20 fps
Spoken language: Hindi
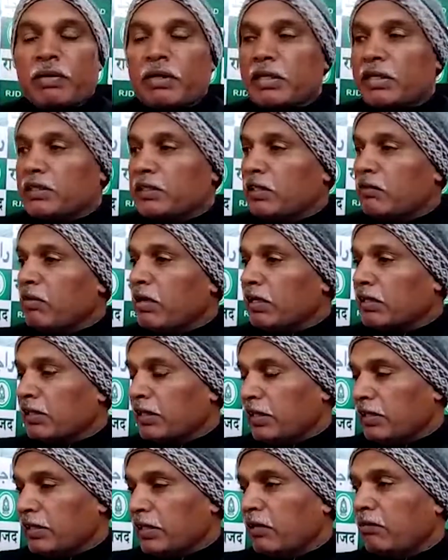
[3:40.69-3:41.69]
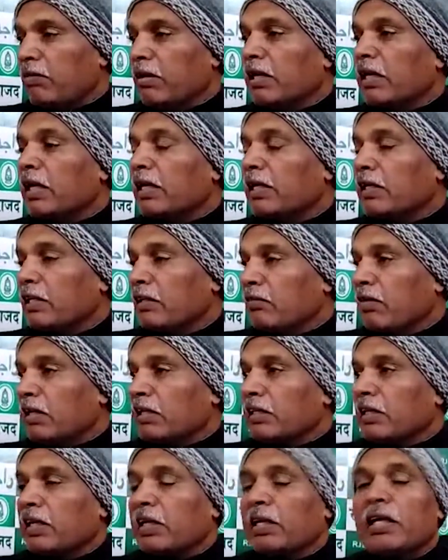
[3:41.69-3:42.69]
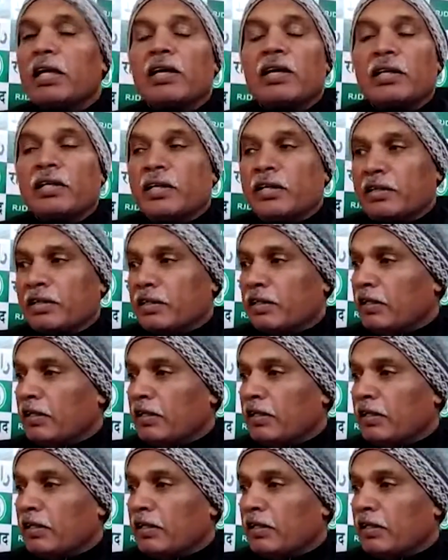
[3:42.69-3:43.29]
प्रदेश की बात करें चाहे बंगाल की बात करें या अन्य